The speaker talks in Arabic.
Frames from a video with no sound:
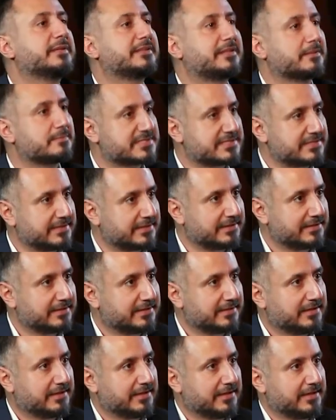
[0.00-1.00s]
بالتمثيل
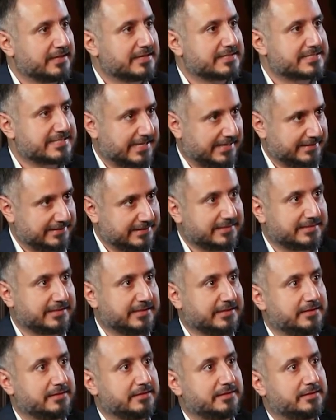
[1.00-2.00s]

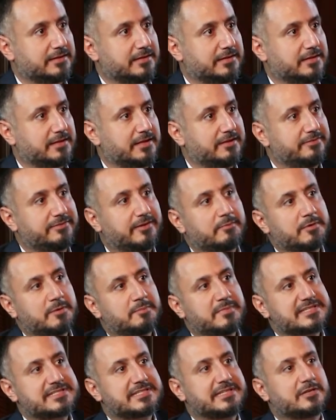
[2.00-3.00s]
ساعدتني افهم
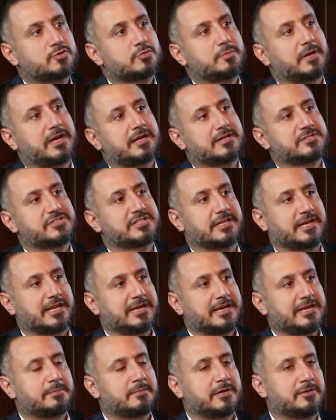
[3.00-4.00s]
الممثل لشو بحاجه يعني
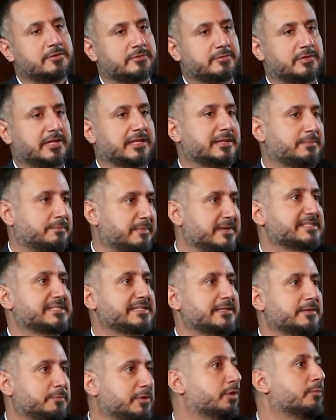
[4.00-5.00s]
انا لما كنت
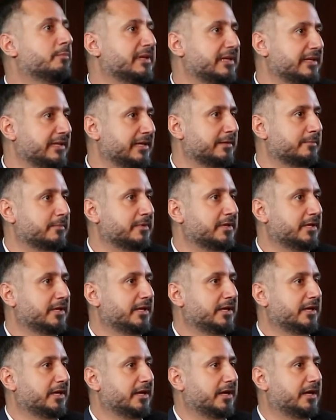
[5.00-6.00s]
مثل بيوم من الايام
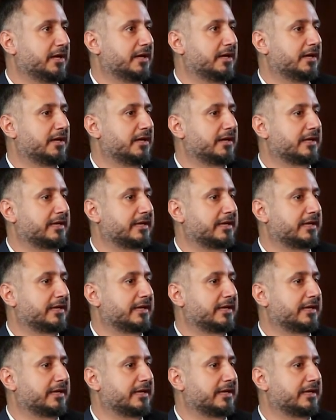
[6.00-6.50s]
آه